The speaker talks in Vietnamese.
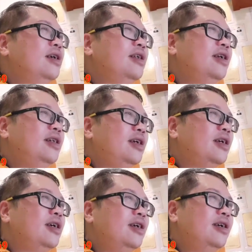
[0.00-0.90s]
Nên
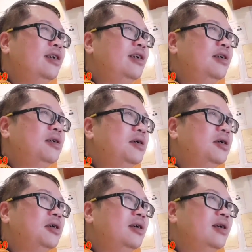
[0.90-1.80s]
là
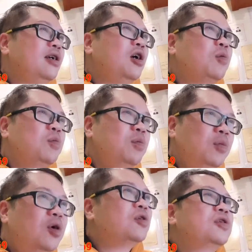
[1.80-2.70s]
học
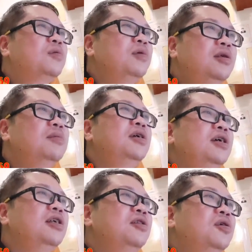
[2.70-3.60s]
1 biết
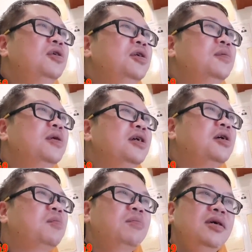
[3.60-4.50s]
10 thì tốt, nhưng mà
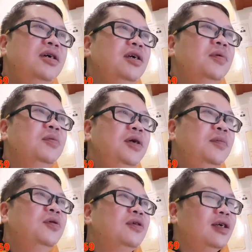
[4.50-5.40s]
học 10 mà biết 1